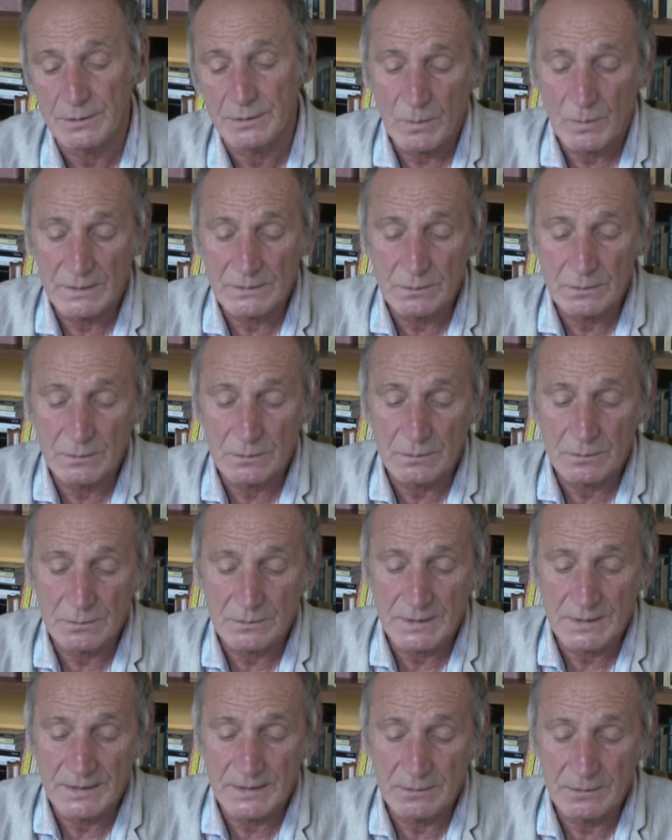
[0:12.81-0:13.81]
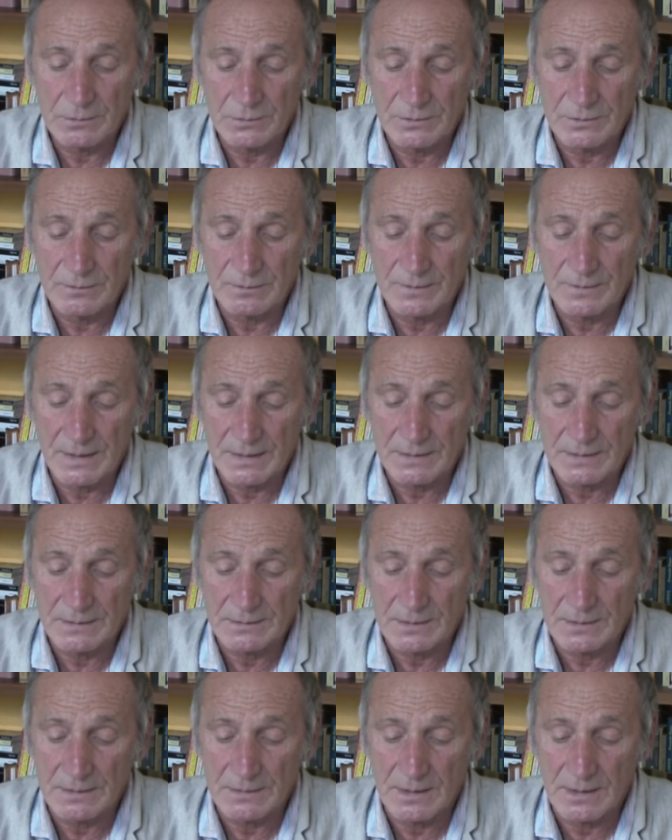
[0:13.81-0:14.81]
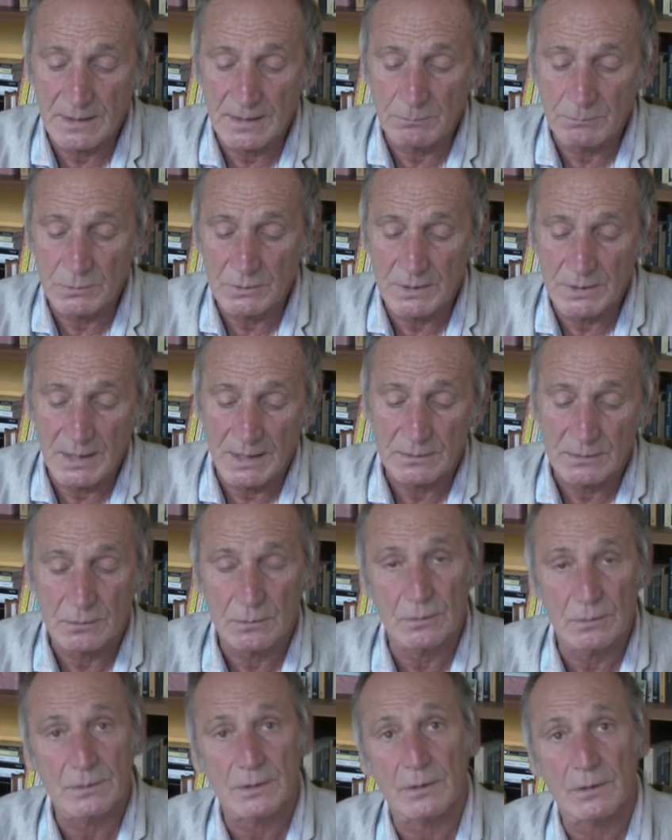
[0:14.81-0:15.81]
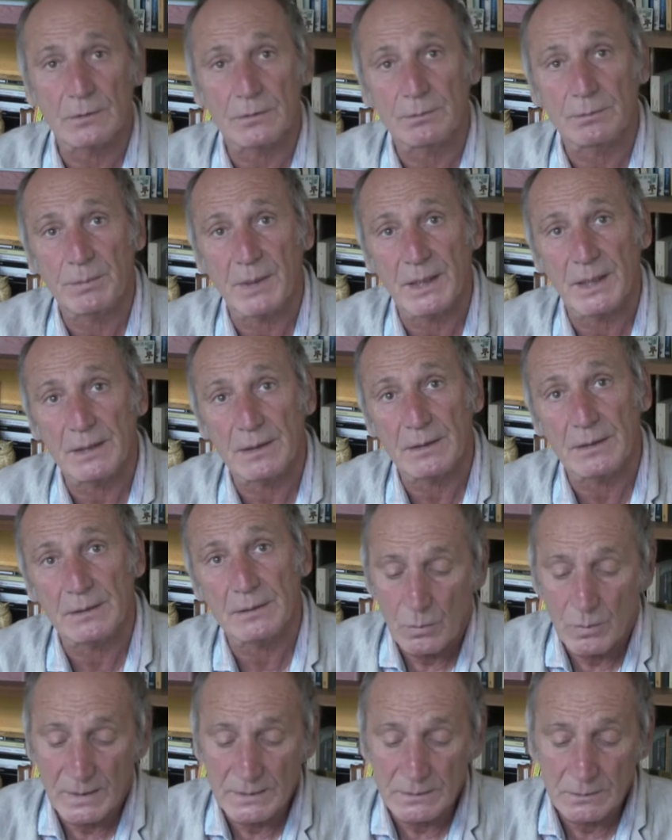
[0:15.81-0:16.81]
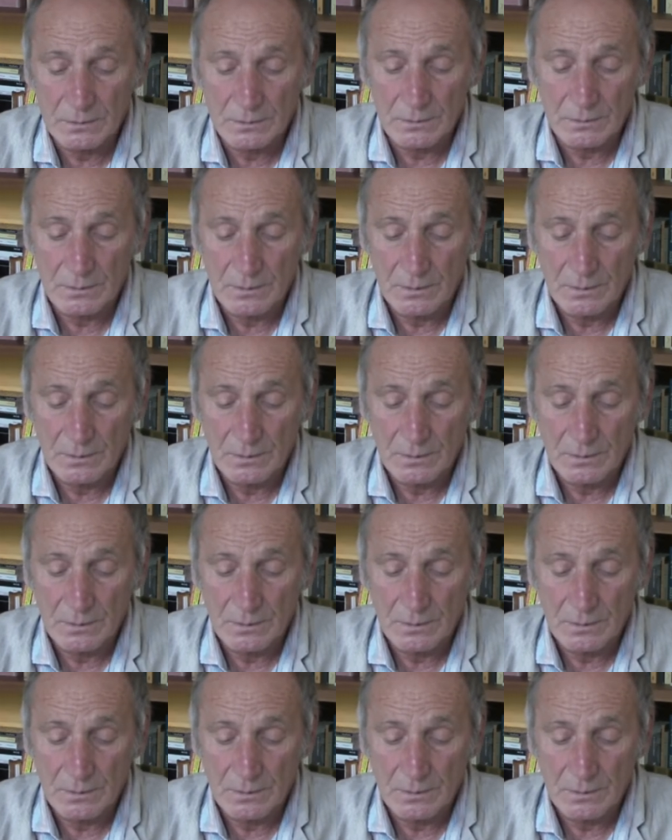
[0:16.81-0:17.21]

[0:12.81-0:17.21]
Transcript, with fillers: quando tenendoci i fianchi saltellammo di lato oltre lo specchio, quando